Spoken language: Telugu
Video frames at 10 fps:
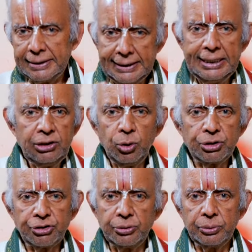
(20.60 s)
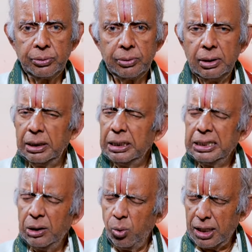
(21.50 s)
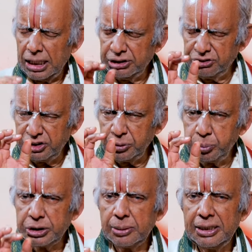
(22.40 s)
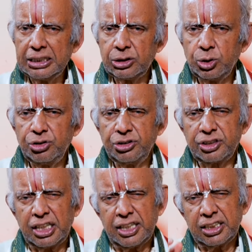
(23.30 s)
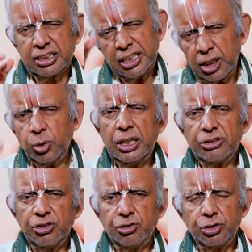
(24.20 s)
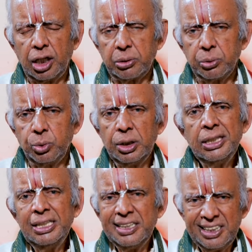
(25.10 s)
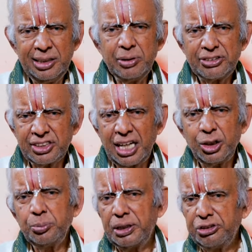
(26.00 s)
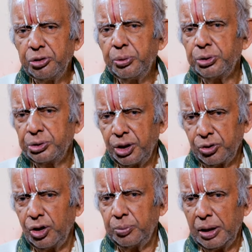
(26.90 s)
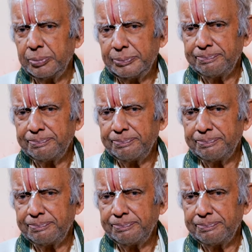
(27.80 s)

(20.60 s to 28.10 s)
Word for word: దీనికోసం ఒక అత్యద్భుతమైన తరతరాలుగా చేస్తున్నారు ఈ మధ్యకాలంలో మర్చిపోతున్నారు వాళ్ళు పాపం